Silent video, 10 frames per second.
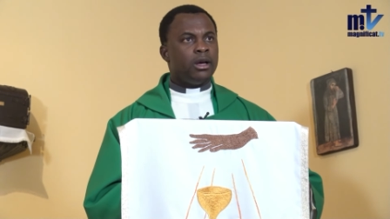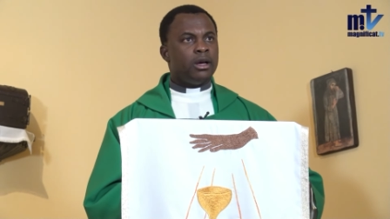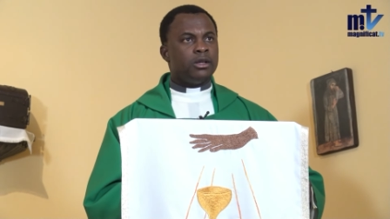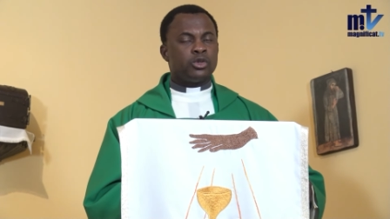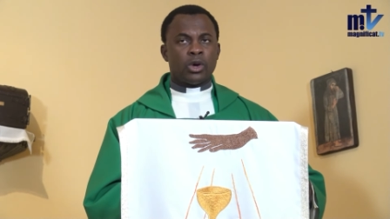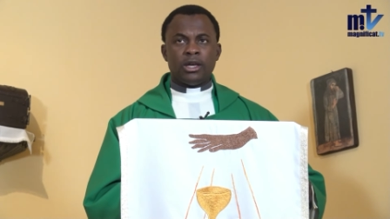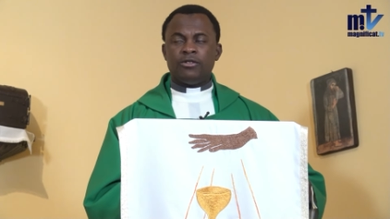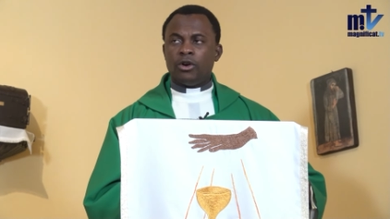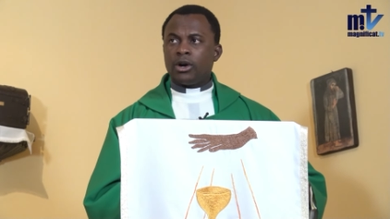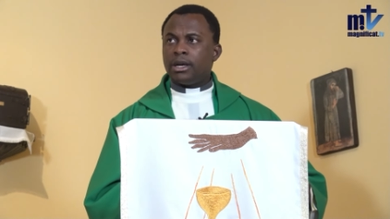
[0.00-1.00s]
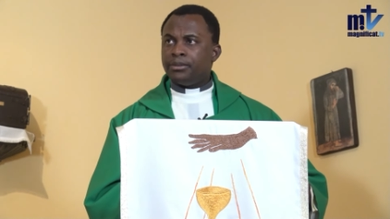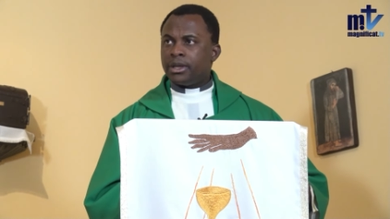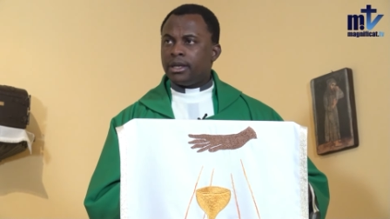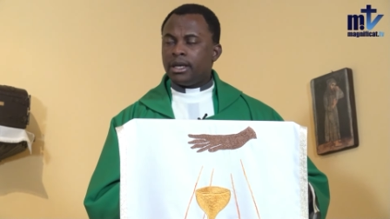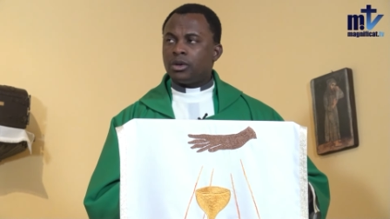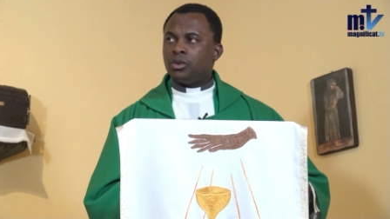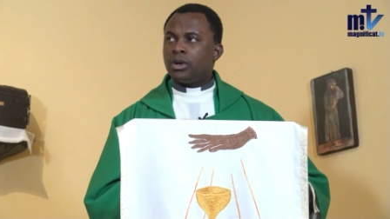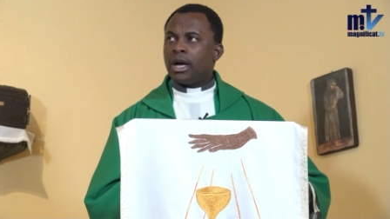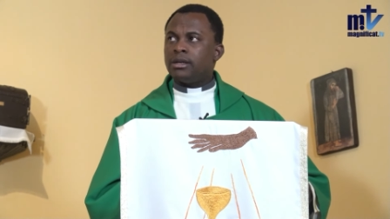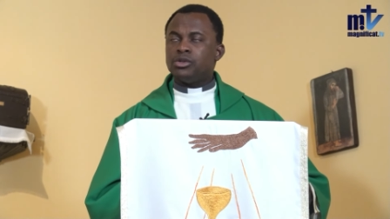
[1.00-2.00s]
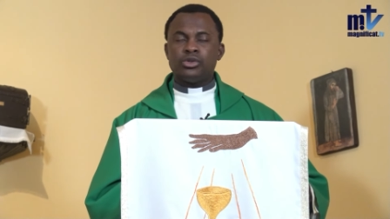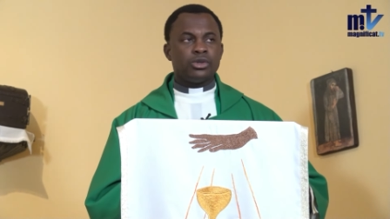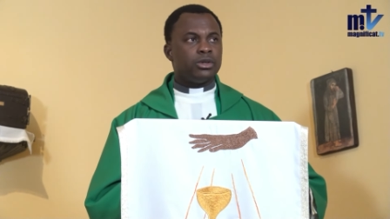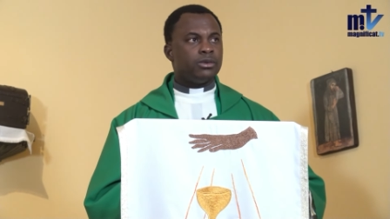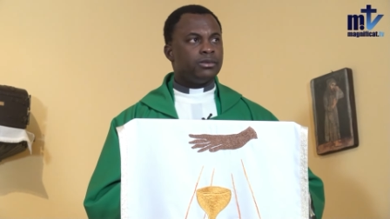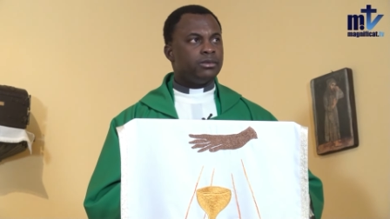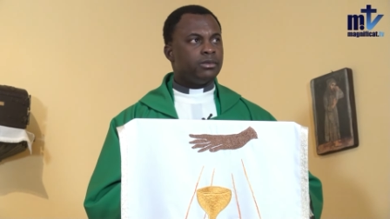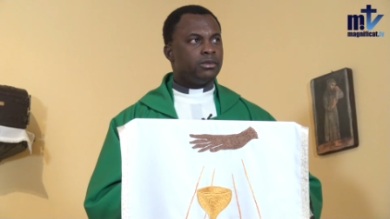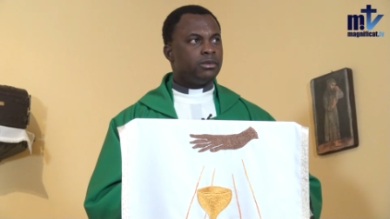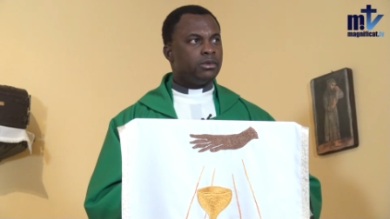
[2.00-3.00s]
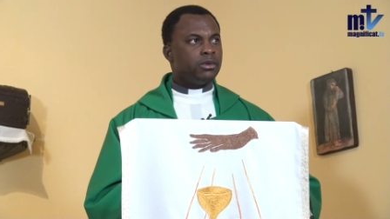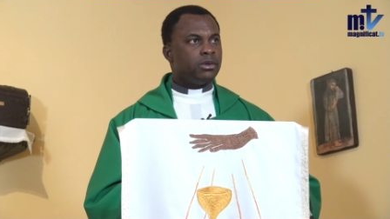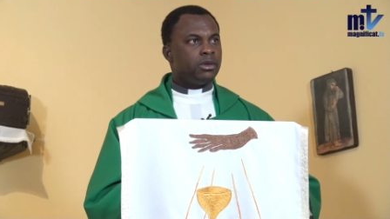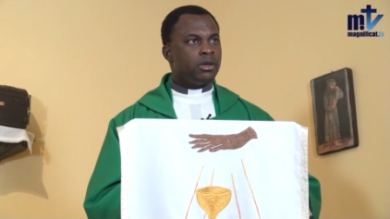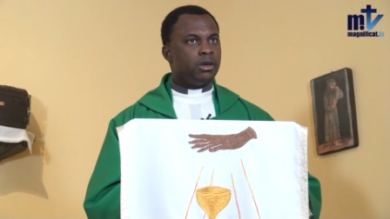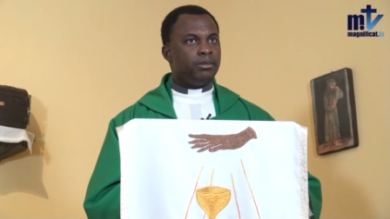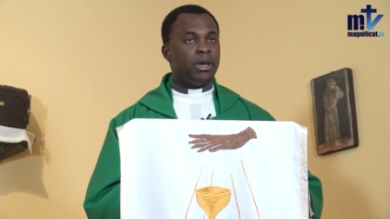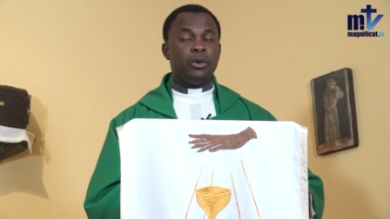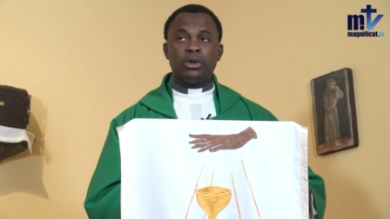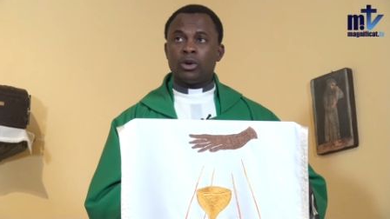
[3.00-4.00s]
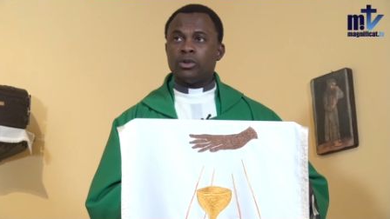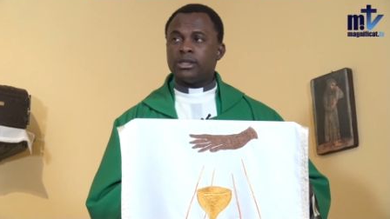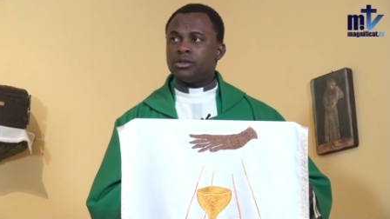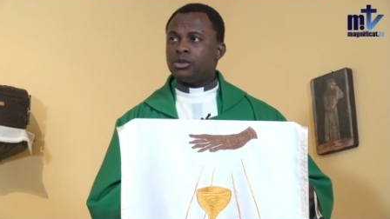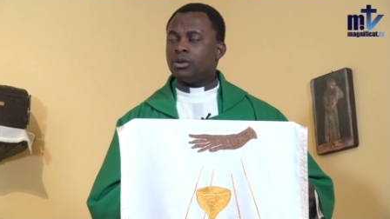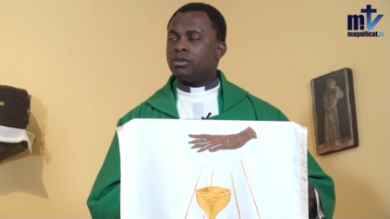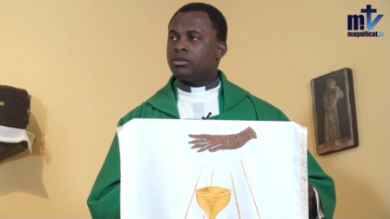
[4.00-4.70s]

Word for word: Soyez forts et prenez courage, mais à une condition,